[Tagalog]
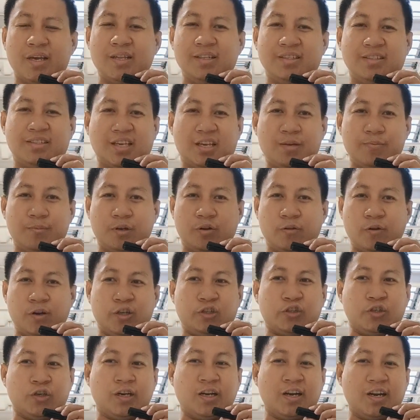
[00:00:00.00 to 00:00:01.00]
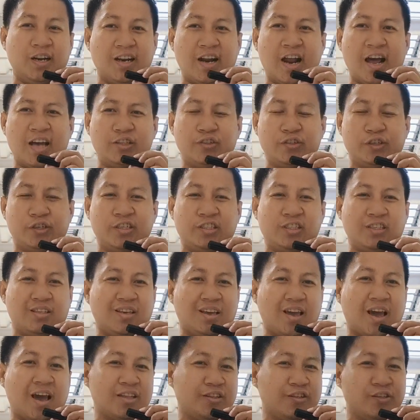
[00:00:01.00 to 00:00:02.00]
then sa immigration and other
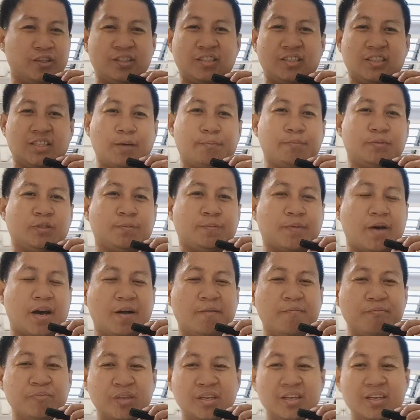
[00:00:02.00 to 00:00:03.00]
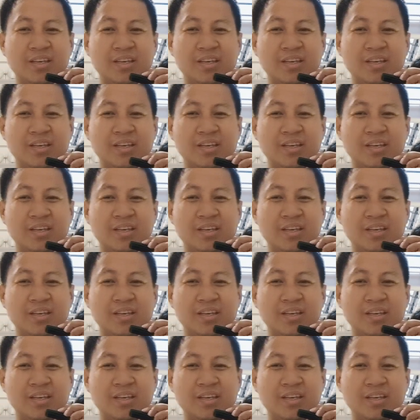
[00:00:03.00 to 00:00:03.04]
other steps pa.